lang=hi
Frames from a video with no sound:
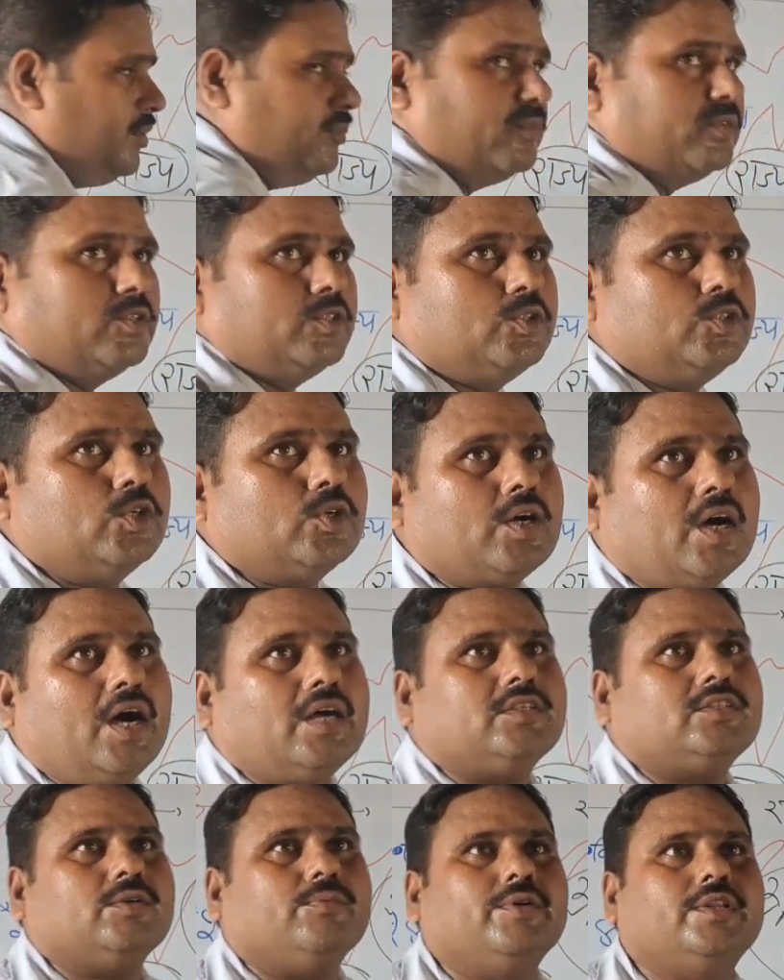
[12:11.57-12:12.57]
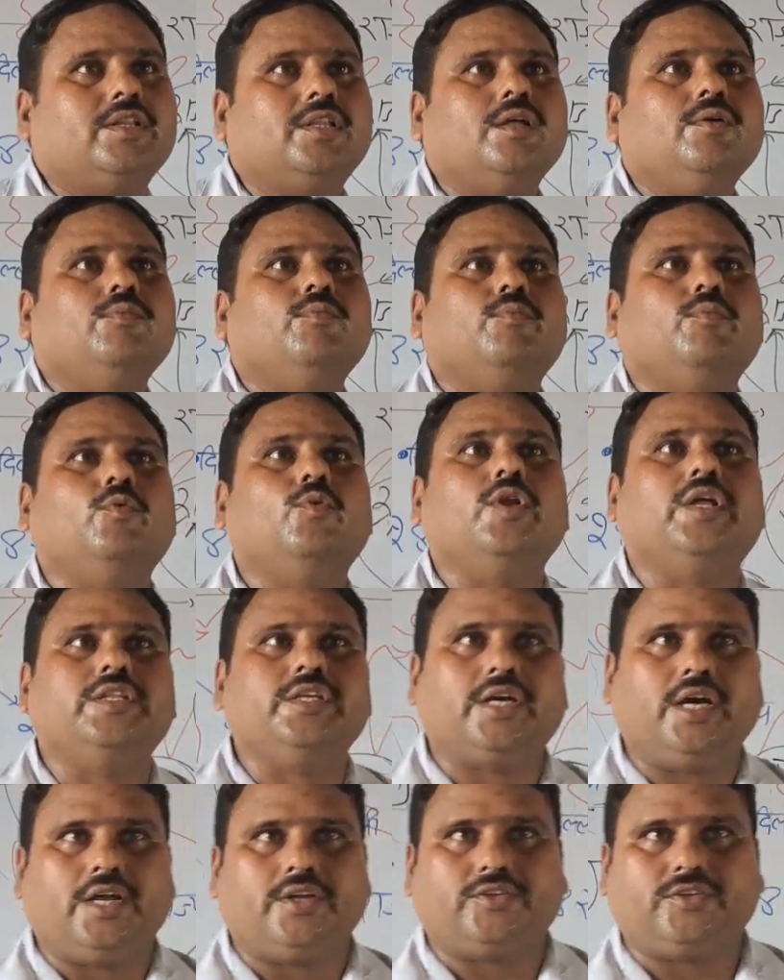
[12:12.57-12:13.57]
है जो कहाँ से संबंधित है मूल
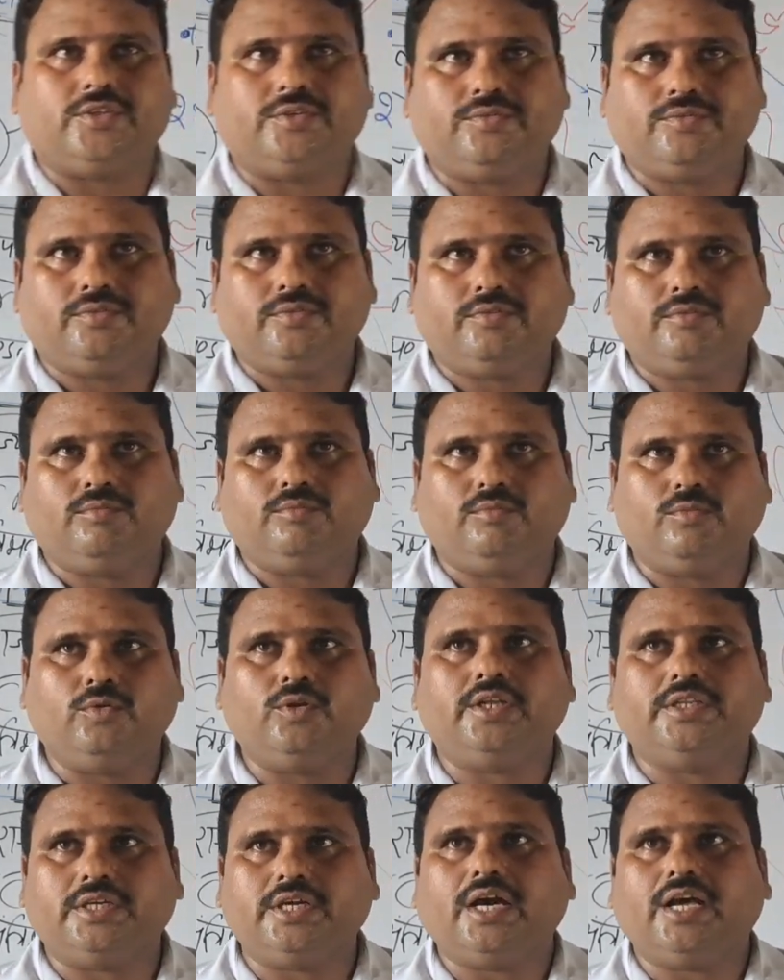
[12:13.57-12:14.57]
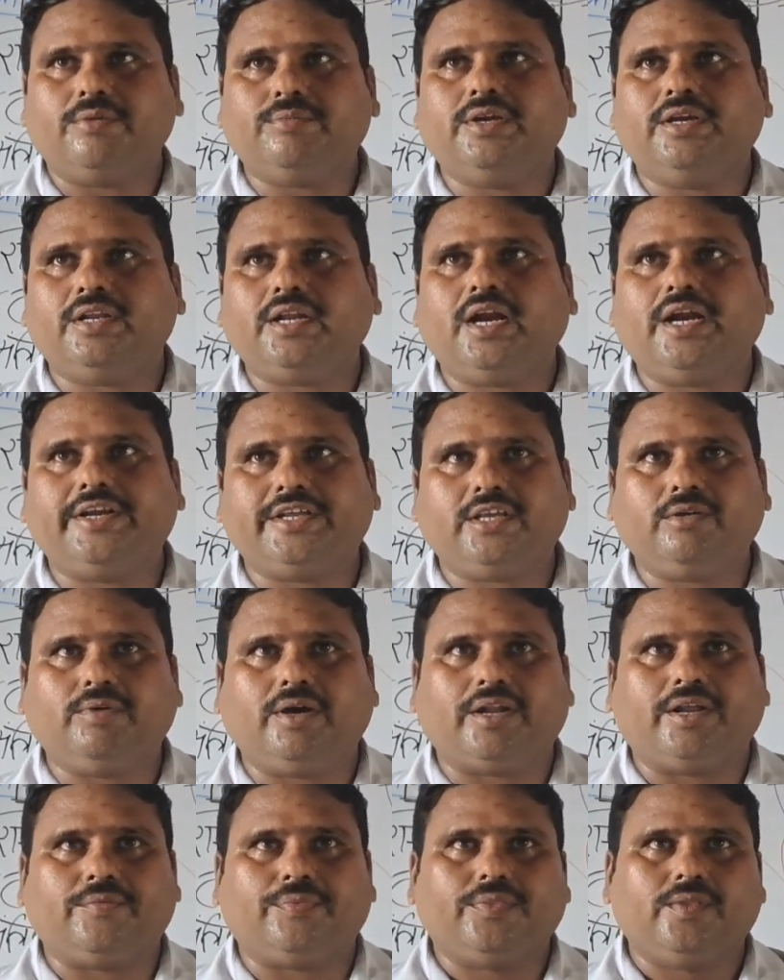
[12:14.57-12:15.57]
अधिकार से मूल अधिकार में है ना आर्टिकल
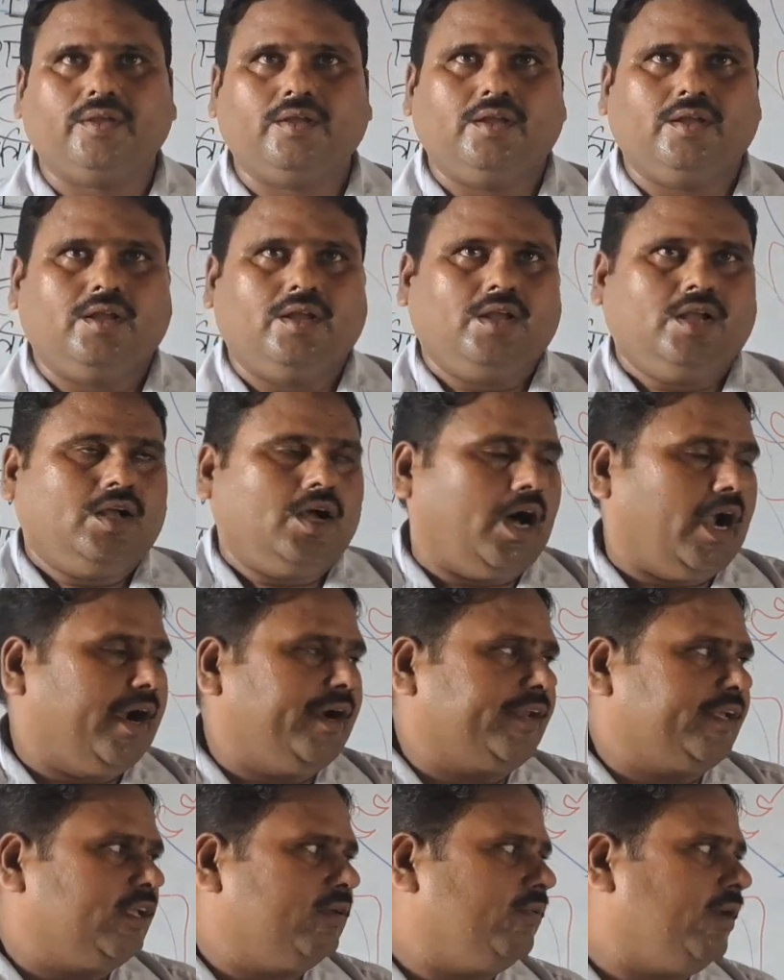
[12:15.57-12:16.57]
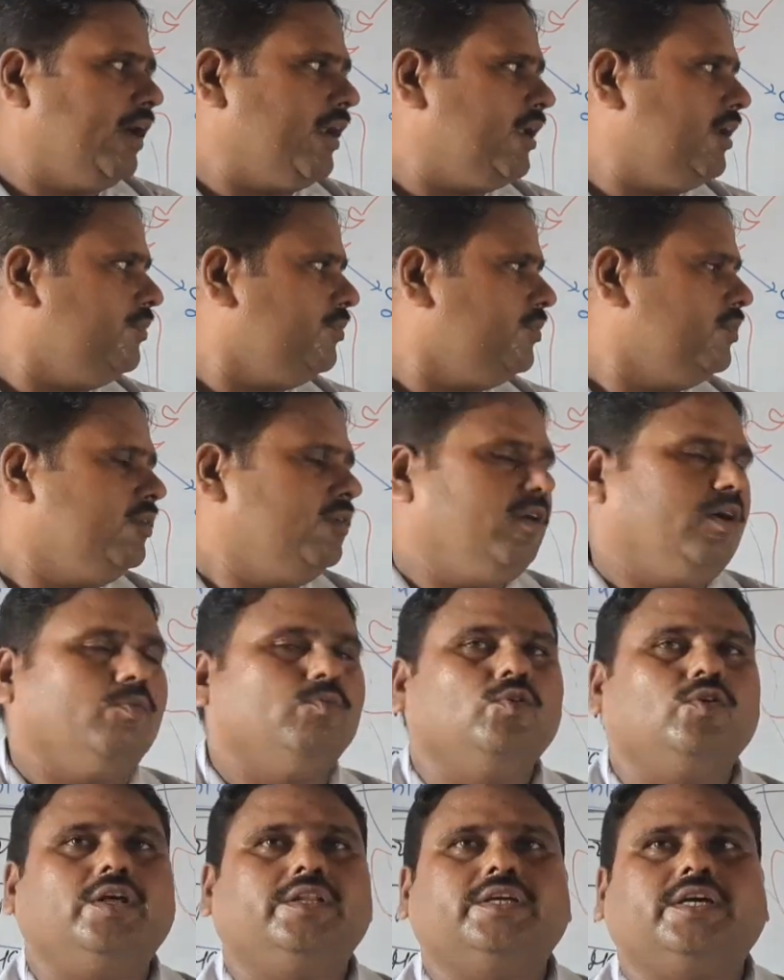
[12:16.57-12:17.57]
बारह आर्टिकल बारह और
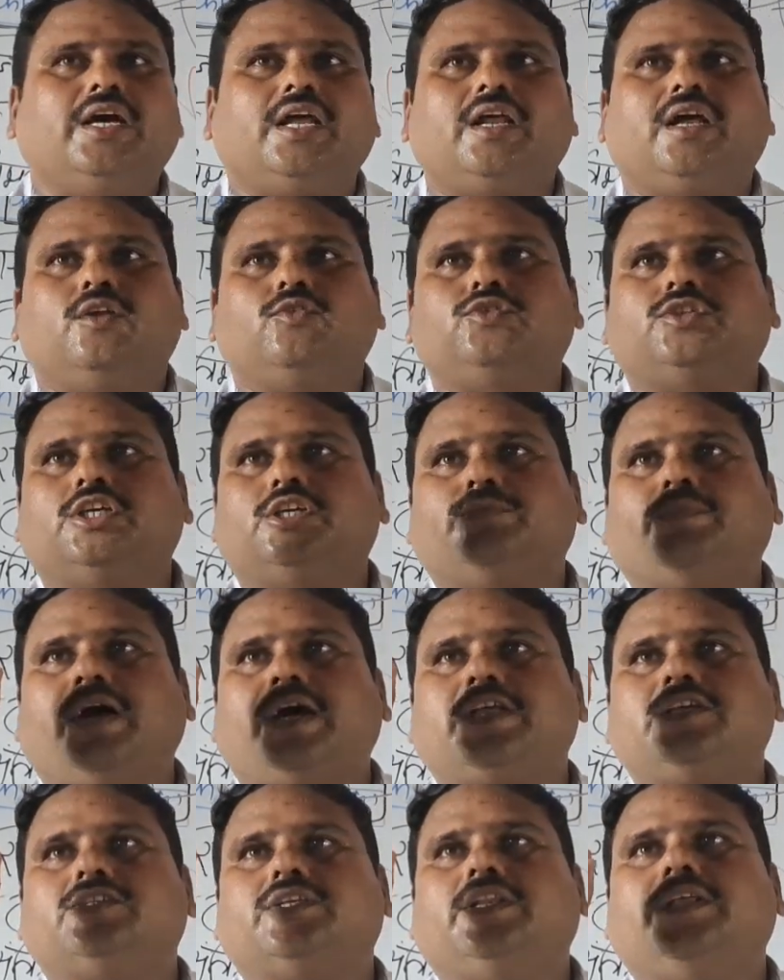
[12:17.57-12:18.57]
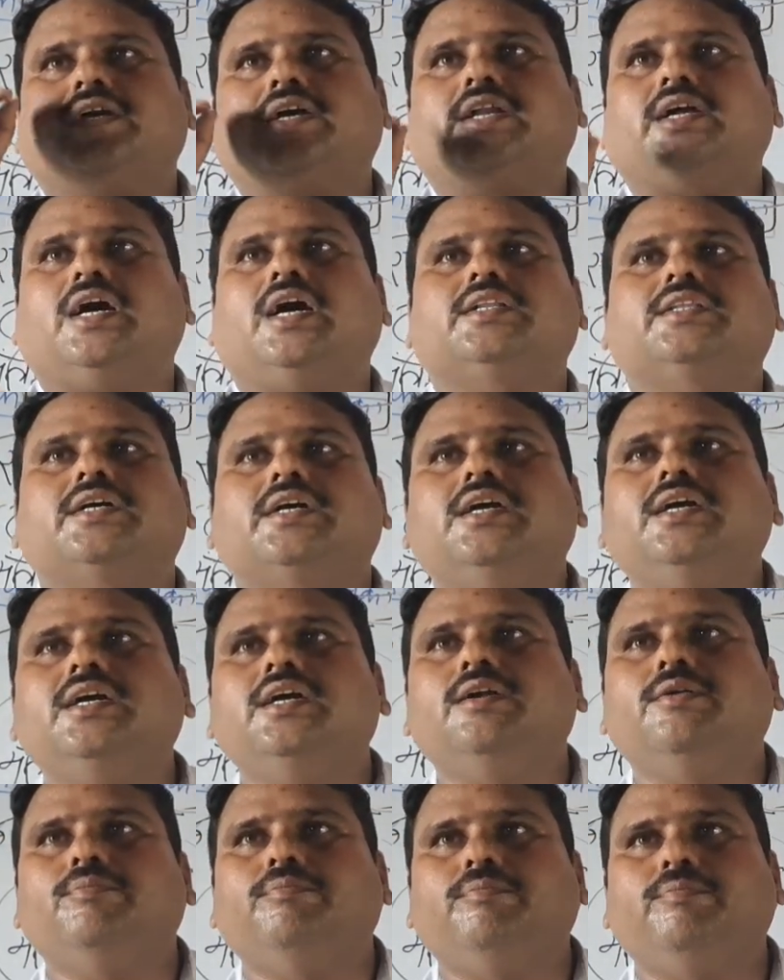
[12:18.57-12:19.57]
मूल अधिकार अनुच्छेद बारह से लेकर कहाँ तक है
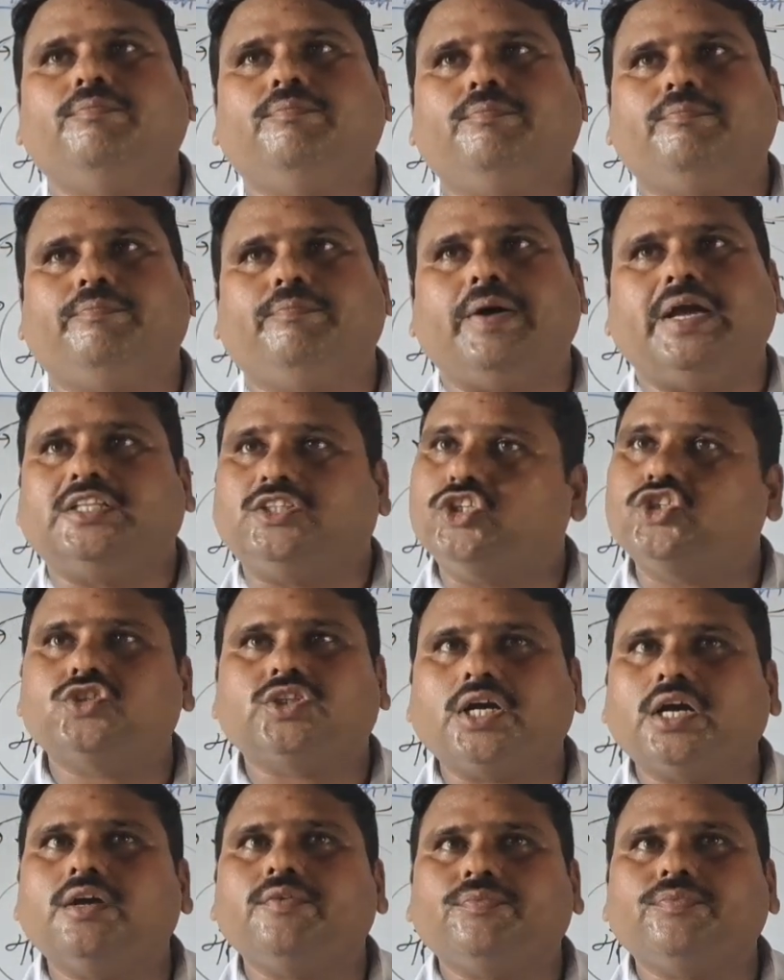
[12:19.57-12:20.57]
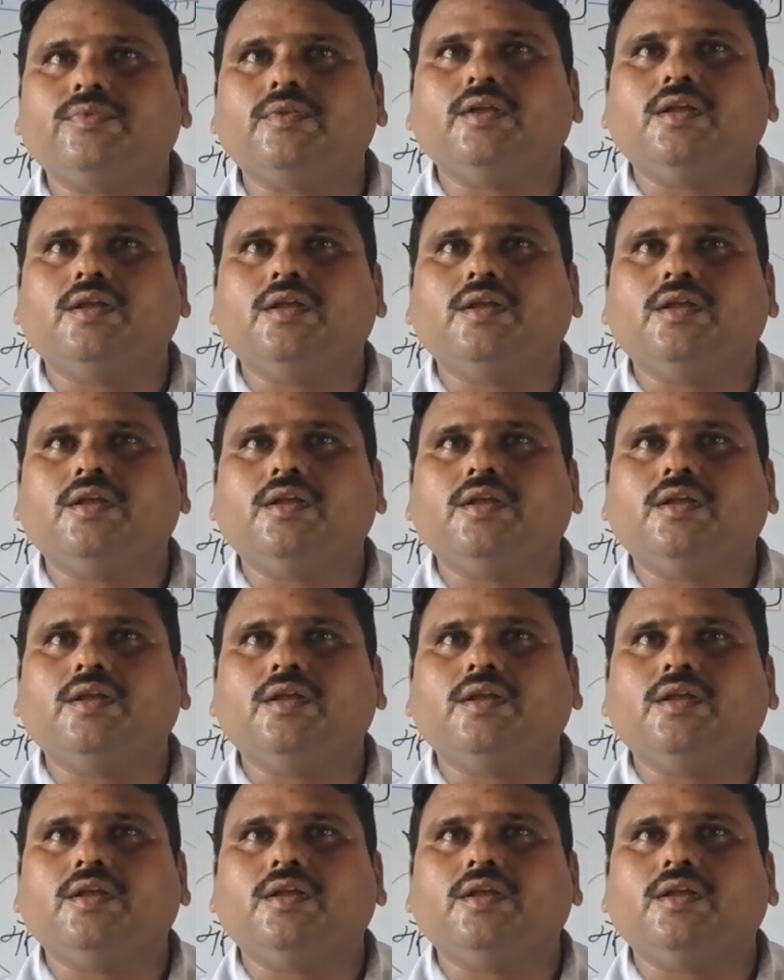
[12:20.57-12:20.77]
पैंतीस तक